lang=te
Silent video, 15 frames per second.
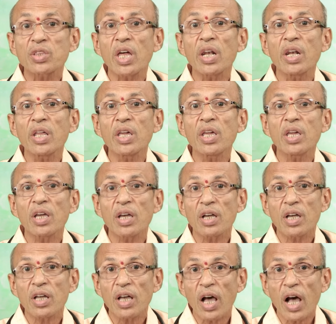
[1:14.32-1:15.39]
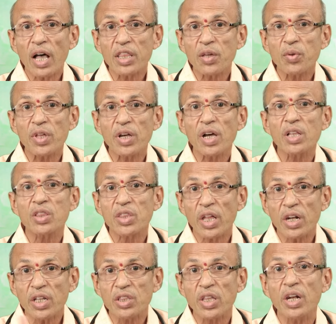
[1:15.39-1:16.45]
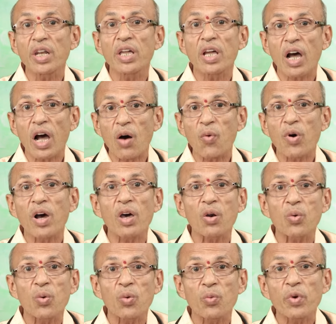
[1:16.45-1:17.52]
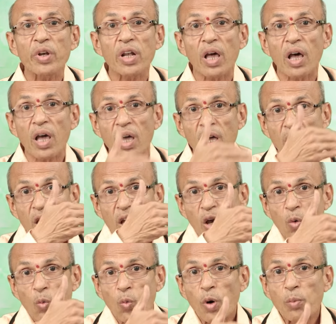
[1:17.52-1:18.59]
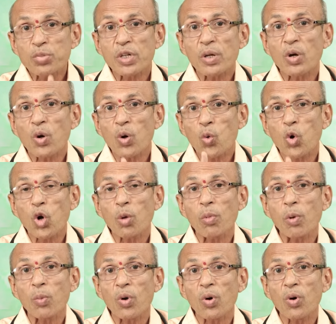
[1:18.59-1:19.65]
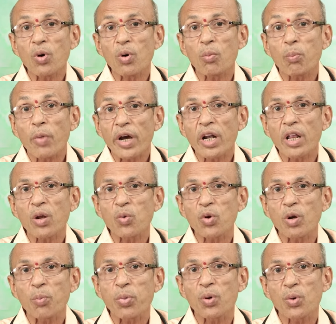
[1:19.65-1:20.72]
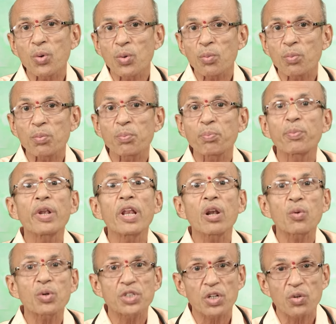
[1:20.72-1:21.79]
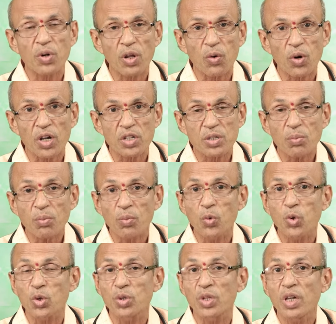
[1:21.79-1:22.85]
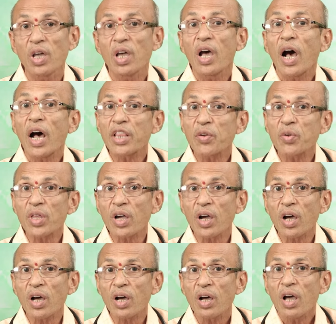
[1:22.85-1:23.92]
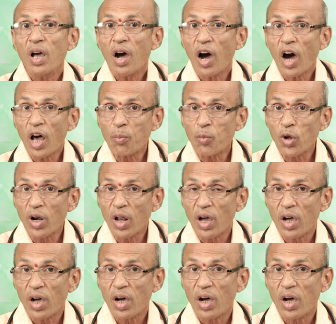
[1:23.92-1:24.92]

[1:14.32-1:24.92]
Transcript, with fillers: తల్లి అదేవిధంగా తల్లి తల్లి అవ్వగారు ఇట్లా వంశంలో కుటుంబంలో మహిళలకు ఉన్నప్పుడు పిల్లలకు వచ్చేటువంటి అవకాశం ఉంటుంది అదేవిధంగా హార్మోన్ల